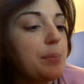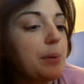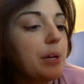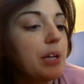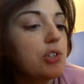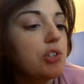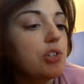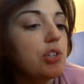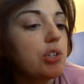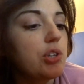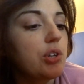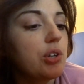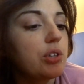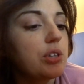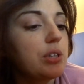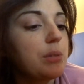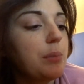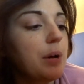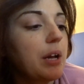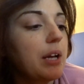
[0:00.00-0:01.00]
per la gestione
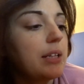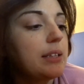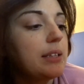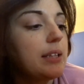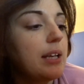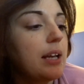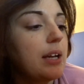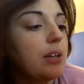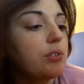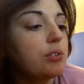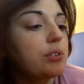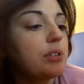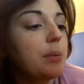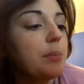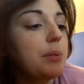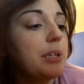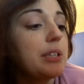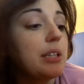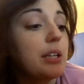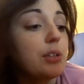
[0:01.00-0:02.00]
ottimale della
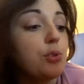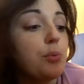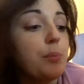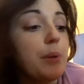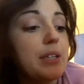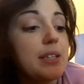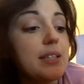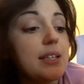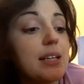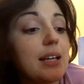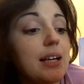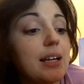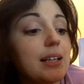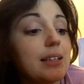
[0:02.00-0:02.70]
contabilità domestica